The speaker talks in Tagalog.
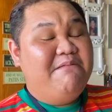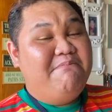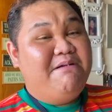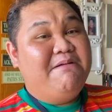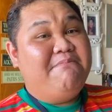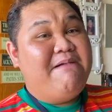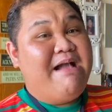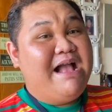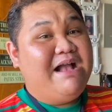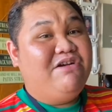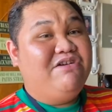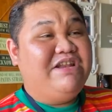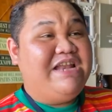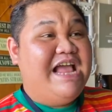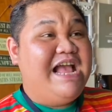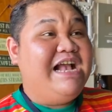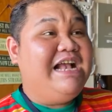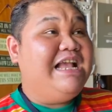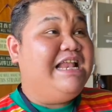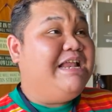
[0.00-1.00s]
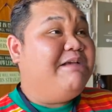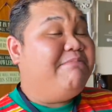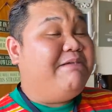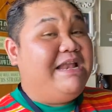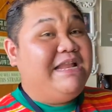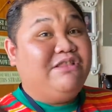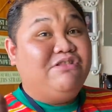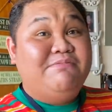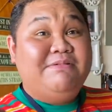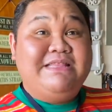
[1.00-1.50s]
Pagbago na, ang galing
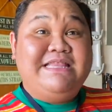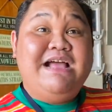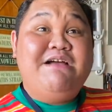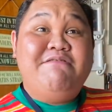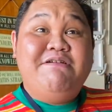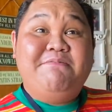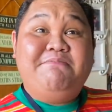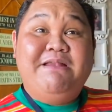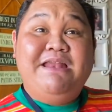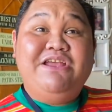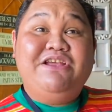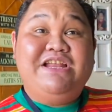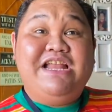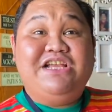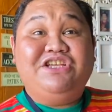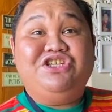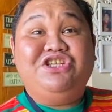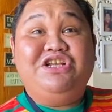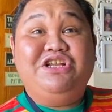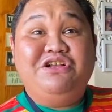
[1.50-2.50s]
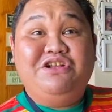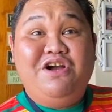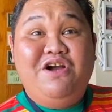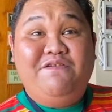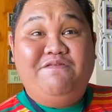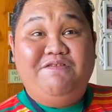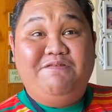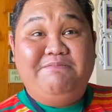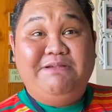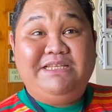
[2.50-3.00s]
pala, tumatawag pala yung national
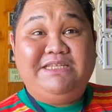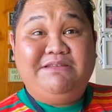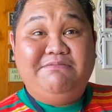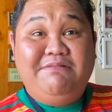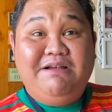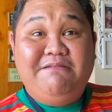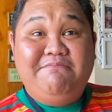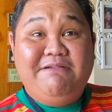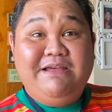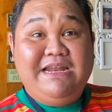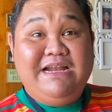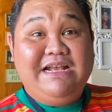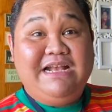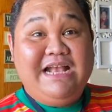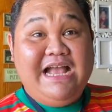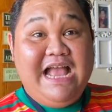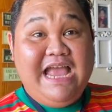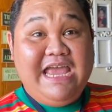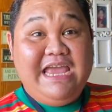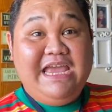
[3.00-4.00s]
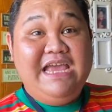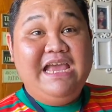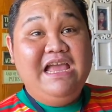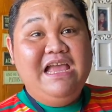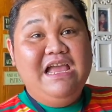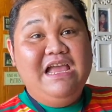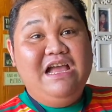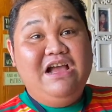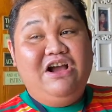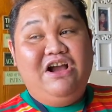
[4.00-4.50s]
government sa mga barangay
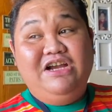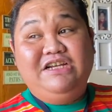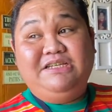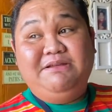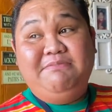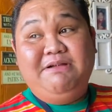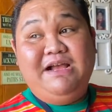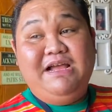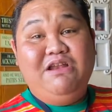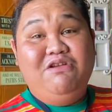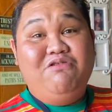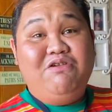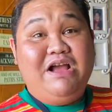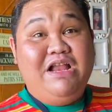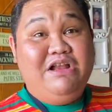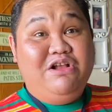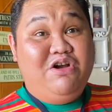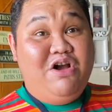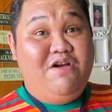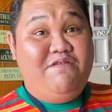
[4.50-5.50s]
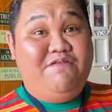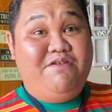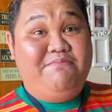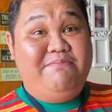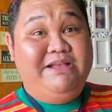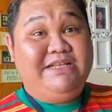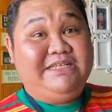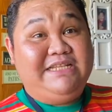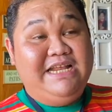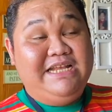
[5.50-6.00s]
or sa mga local
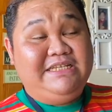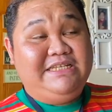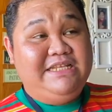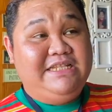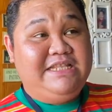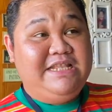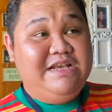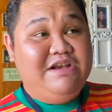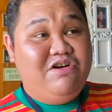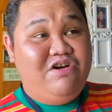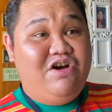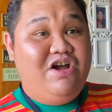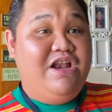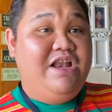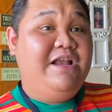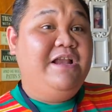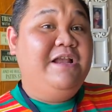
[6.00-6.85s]
governments like City Hall